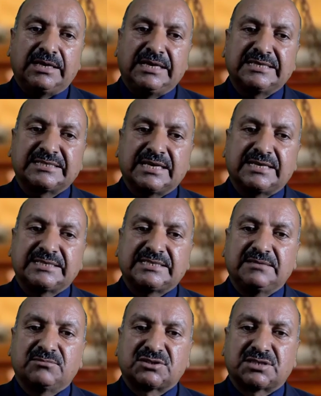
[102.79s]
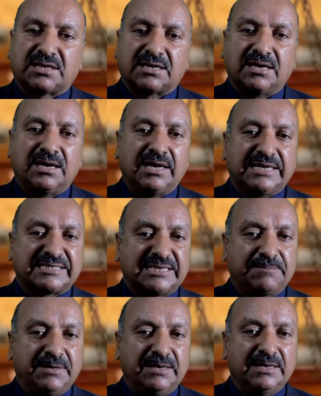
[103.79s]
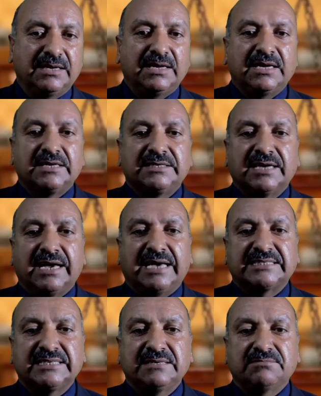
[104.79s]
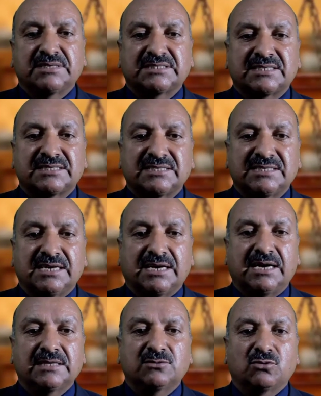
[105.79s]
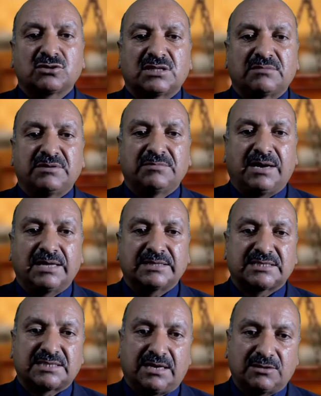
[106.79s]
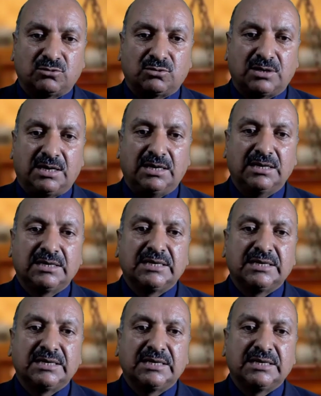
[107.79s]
इसके किसी मुसर्रा हिस्से पर या ऐसी मस्तियात और तरमीमत के साथ होगा